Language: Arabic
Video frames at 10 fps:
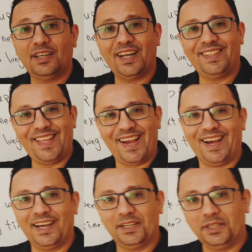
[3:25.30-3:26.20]

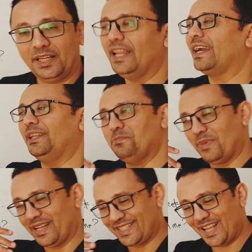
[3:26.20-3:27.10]
انتهى لكن
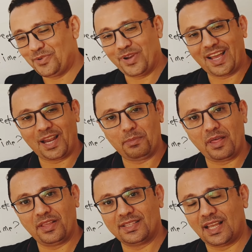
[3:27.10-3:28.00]
ما زال هناك
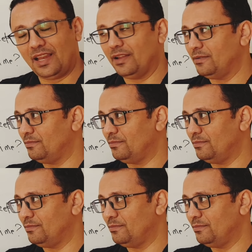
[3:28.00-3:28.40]
البعض يسأل